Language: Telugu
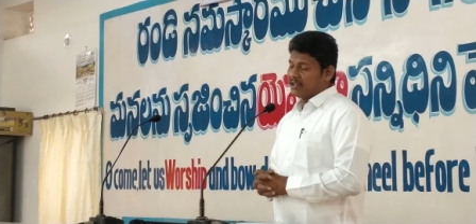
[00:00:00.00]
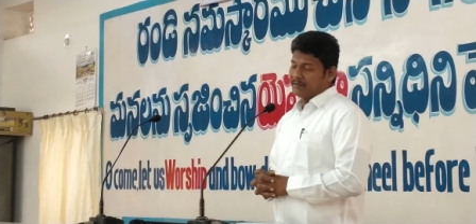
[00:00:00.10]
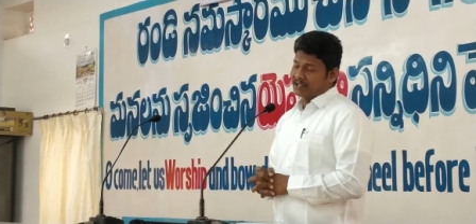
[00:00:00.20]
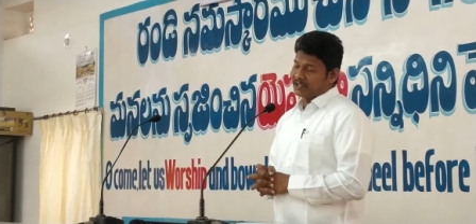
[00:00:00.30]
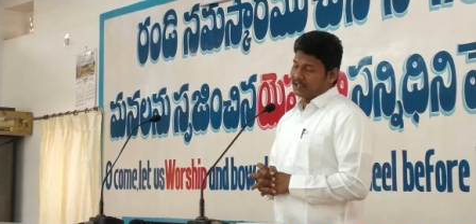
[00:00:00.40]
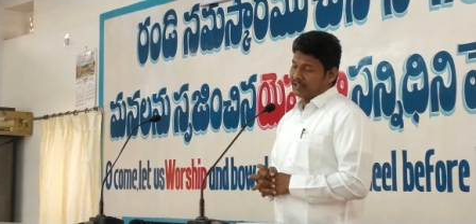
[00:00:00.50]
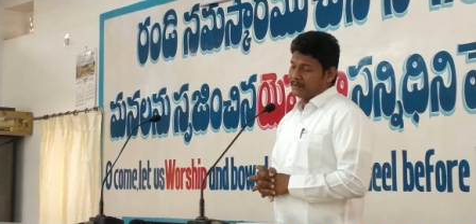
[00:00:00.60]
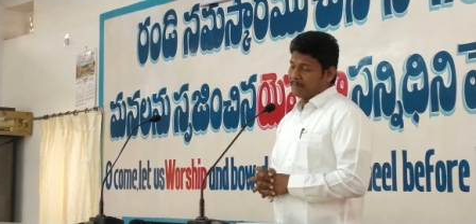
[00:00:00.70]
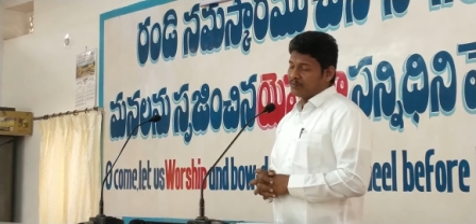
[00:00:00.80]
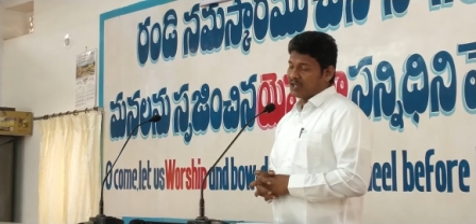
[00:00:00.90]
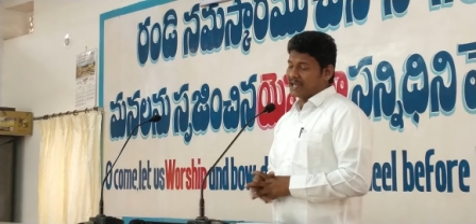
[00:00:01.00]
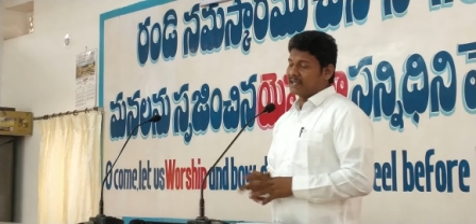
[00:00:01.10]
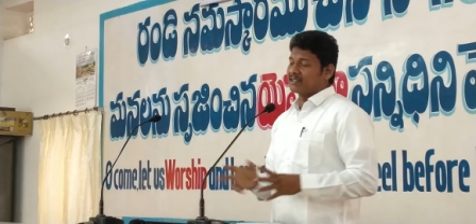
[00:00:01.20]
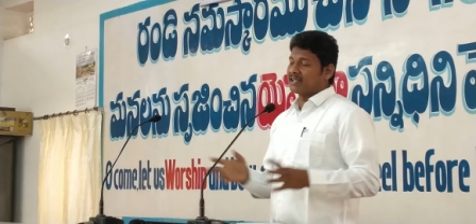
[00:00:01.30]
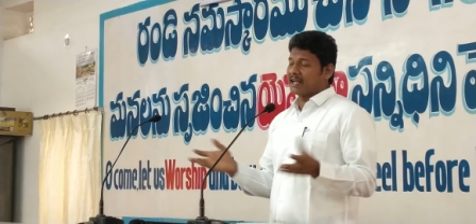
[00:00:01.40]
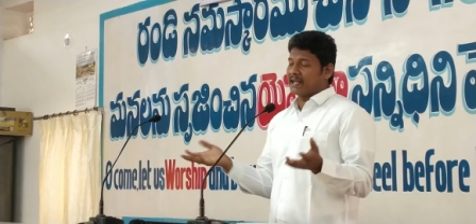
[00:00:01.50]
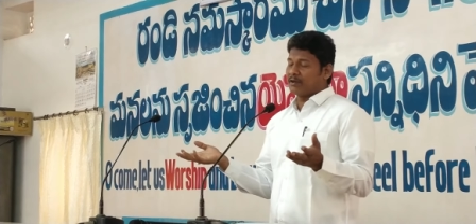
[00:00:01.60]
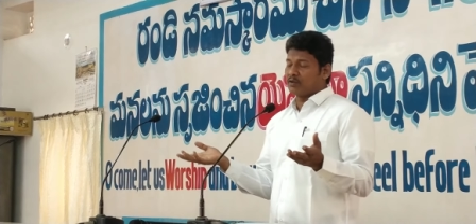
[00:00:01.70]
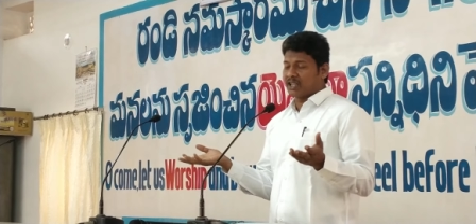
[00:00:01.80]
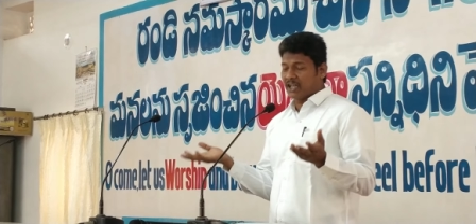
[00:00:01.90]
ఏమిటి అక్కడ
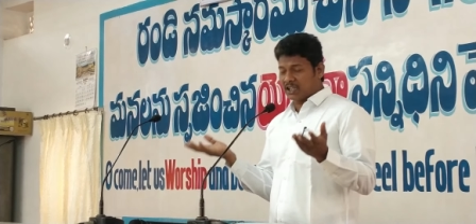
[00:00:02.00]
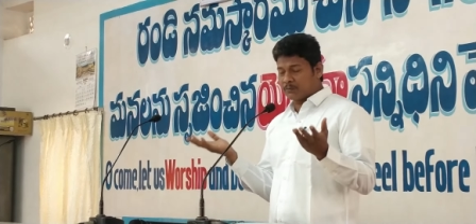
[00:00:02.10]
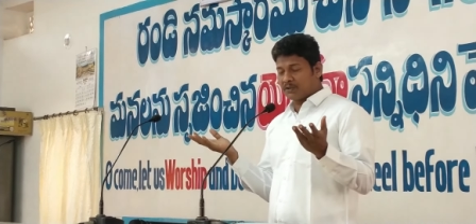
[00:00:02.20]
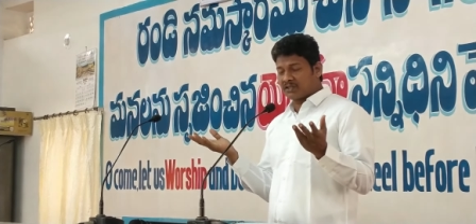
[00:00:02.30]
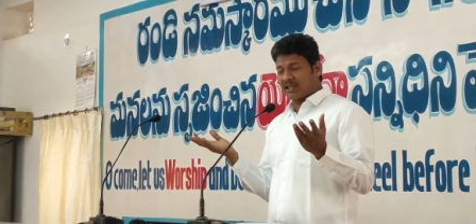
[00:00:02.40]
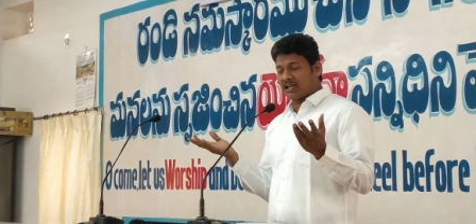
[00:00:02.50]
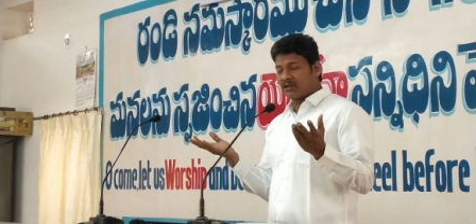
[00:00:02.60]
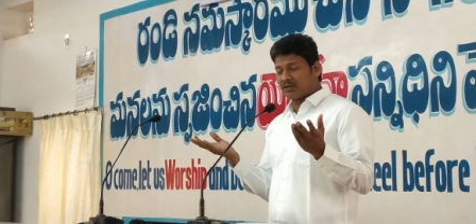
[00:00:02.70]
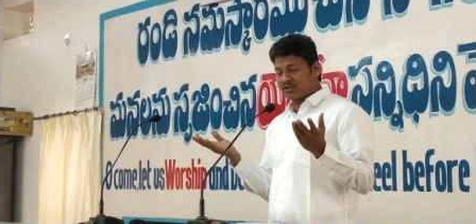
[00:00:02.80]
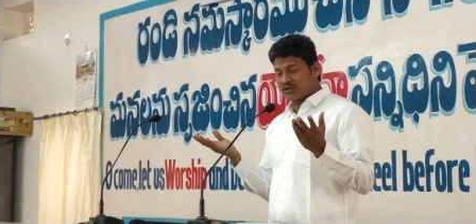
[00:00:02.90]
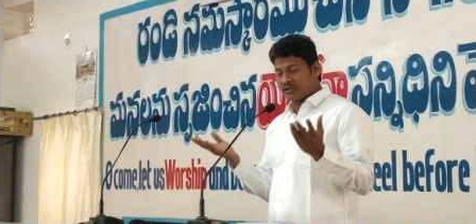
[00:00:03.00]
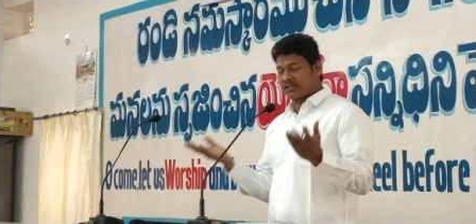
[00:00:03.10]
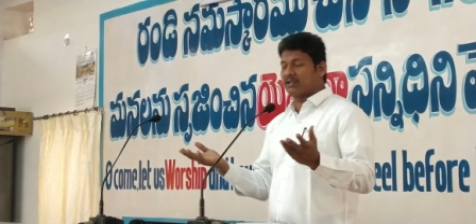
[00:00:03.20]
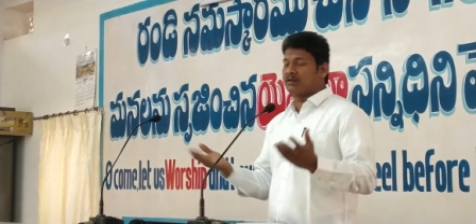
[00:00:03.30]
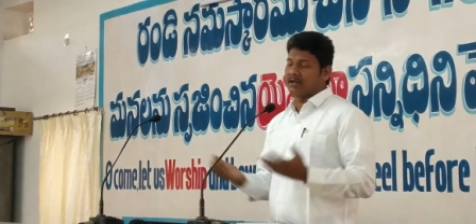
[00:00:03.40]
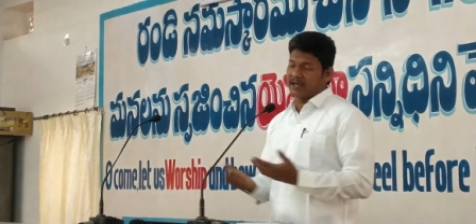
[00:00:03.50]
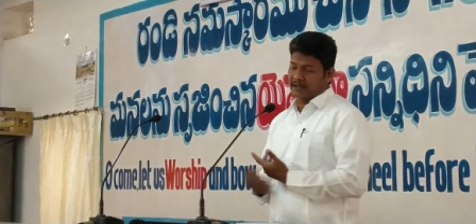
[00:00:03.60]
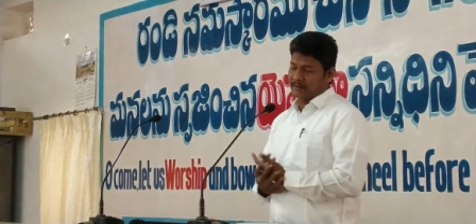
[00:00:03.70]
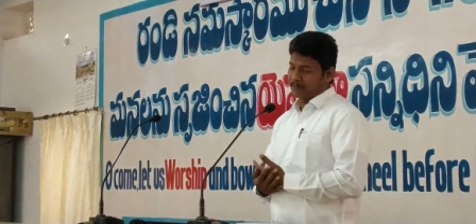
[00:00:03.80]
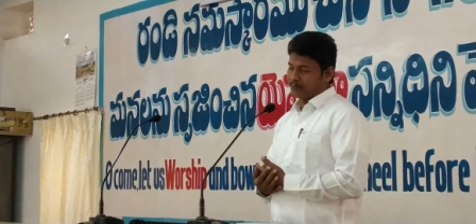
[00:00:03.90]
జరిగినటువంటి అద్భుతాలు చూసి
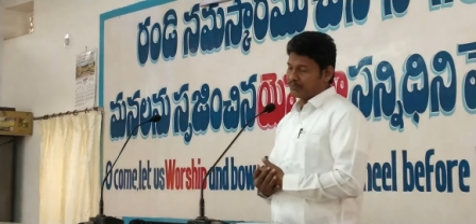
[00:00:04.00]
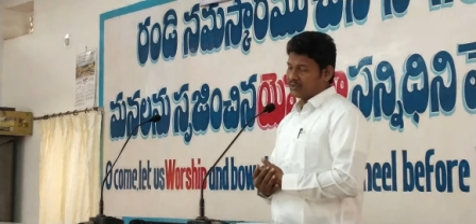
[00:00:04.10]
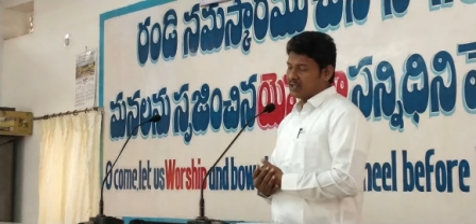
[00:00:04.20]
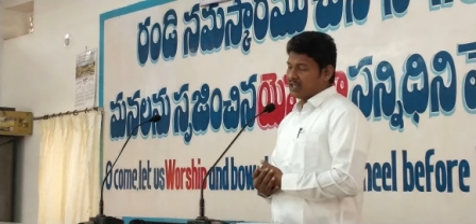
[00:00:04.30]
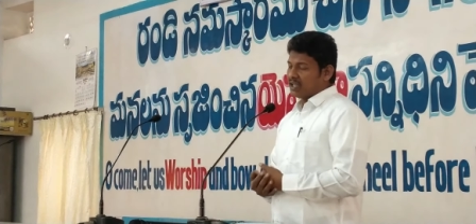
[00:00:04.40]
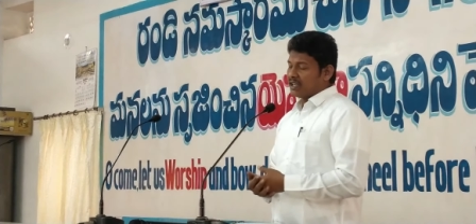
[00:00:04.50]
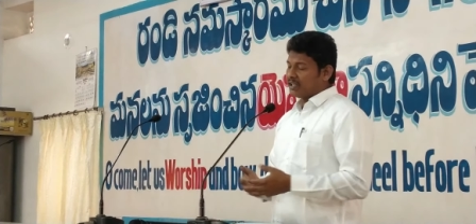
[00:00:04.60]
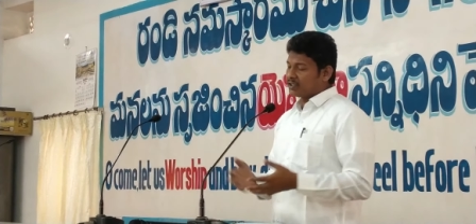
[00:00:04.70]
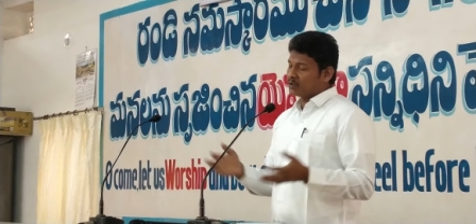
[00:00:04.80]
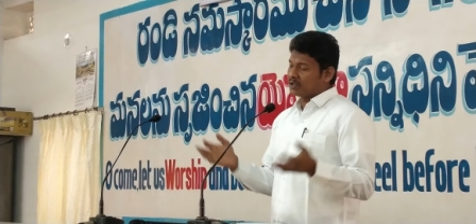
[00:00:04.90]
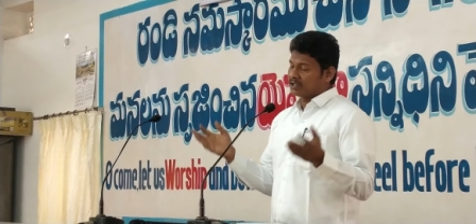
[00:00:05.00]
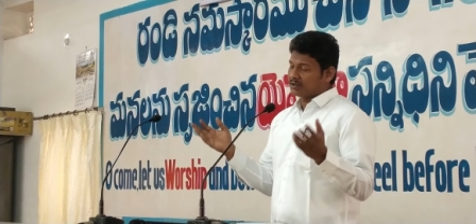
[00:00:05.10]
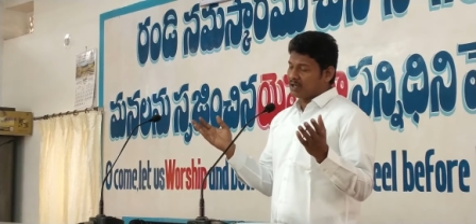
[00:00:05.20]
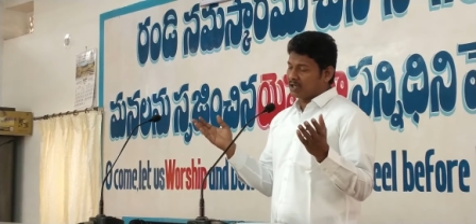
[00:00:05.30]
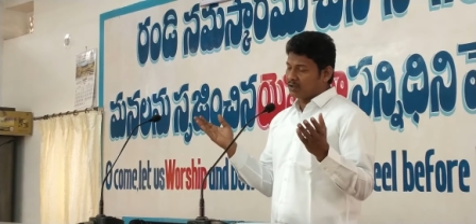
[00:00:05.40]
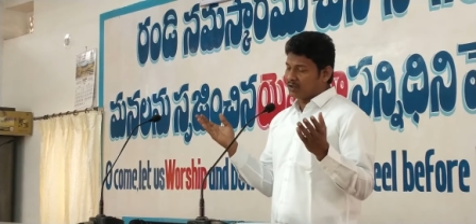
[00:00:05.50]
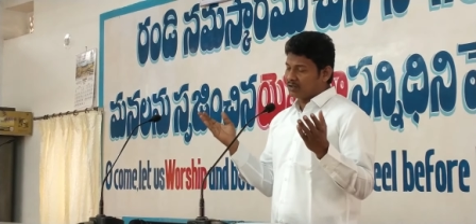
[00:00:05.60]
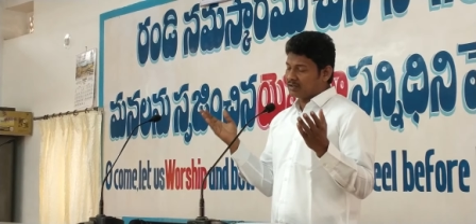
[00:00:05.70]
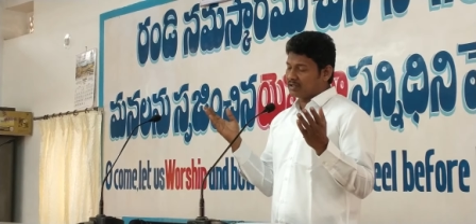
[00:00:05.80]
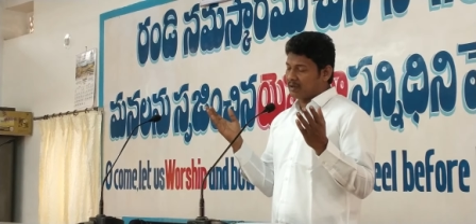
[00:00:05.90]
కూడా యేసుక్రీస్తు వారు
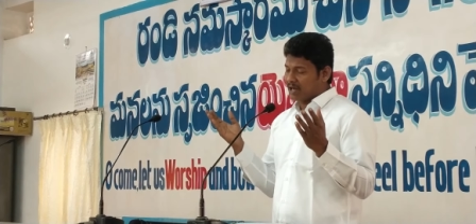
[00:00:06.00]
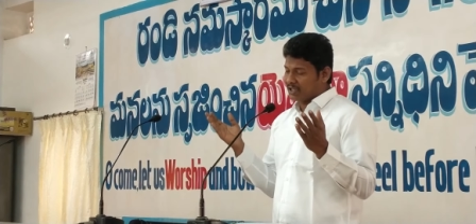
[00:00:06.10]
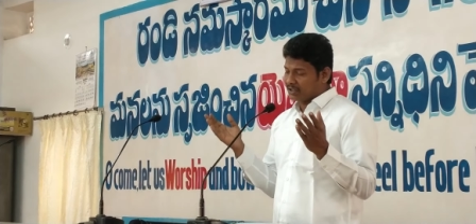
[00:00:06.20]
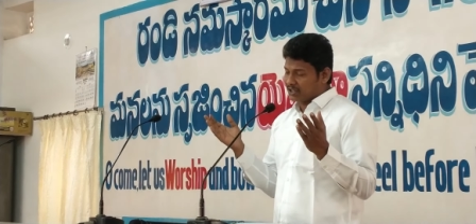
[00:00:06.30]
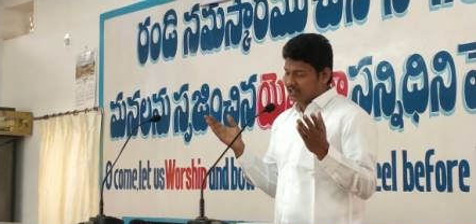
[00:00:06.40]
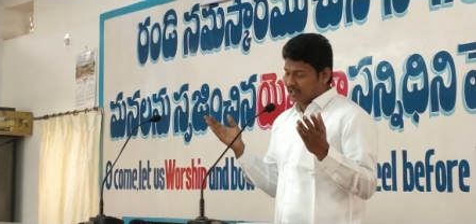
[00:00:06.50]
సమాధిని